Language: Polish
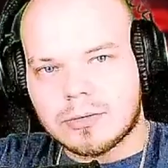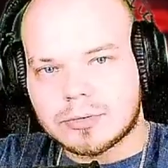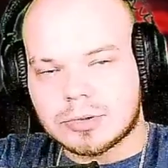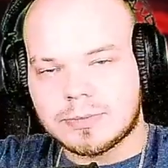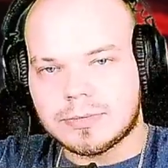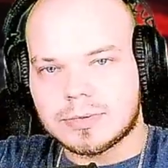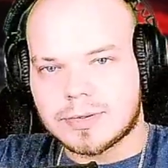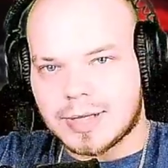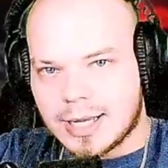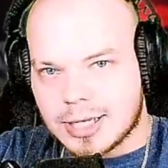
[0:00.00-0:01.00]
którym
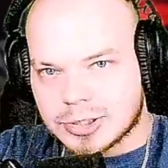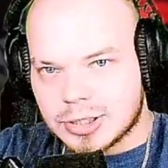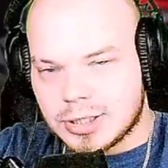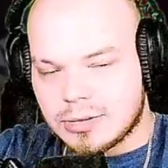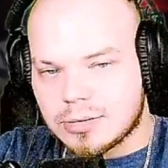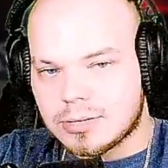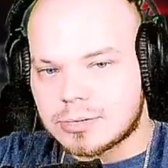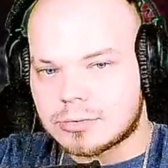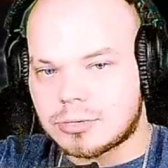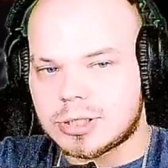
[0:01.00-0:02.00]
zależy,
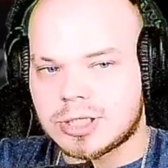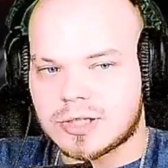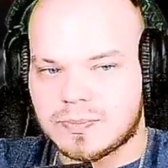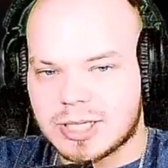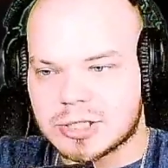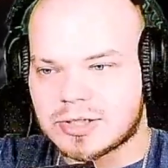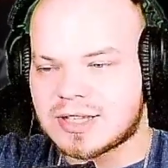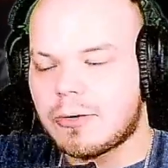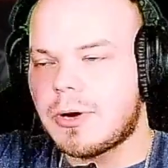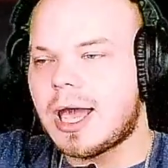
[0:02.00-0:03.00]
których się zbierze z
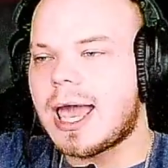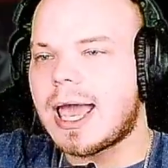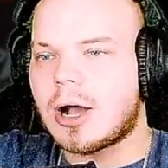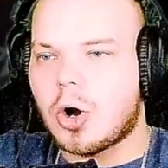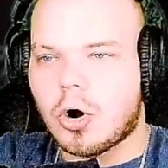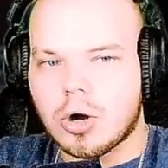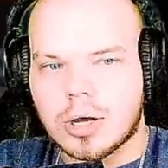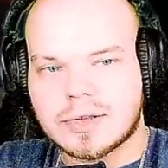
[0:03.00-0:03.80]
całego,